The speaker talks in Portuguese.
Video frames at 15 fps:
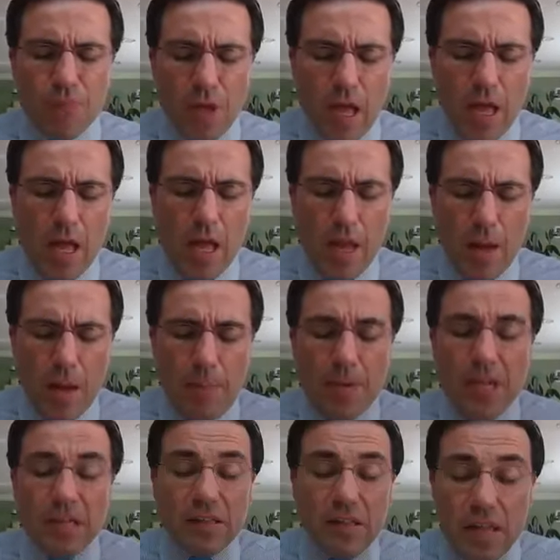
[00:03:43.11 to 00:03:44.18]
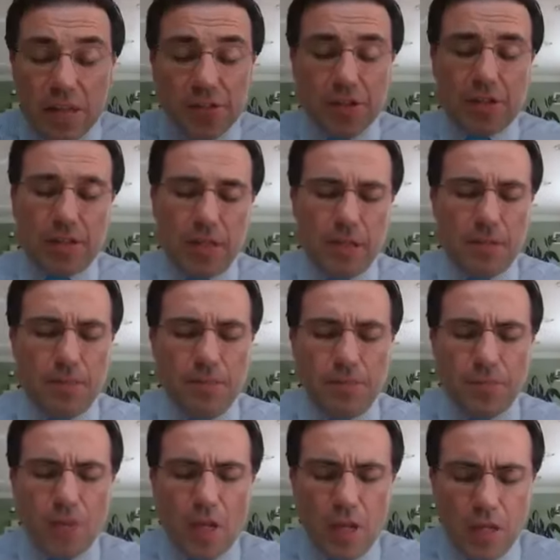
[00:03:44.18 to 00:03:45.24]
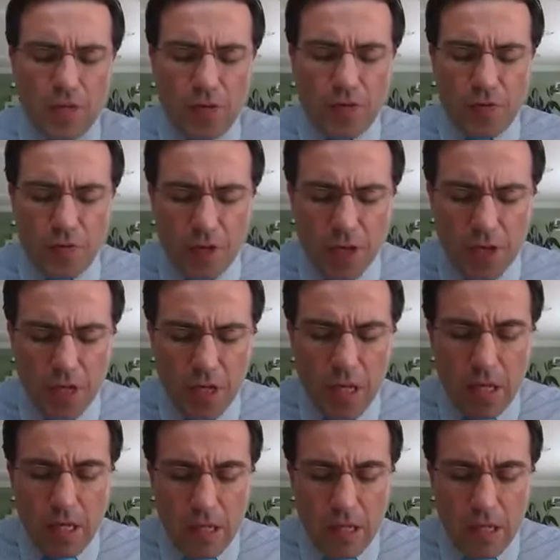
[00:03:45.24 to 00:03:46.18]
a, eh, a, eh, aprender de ti e viver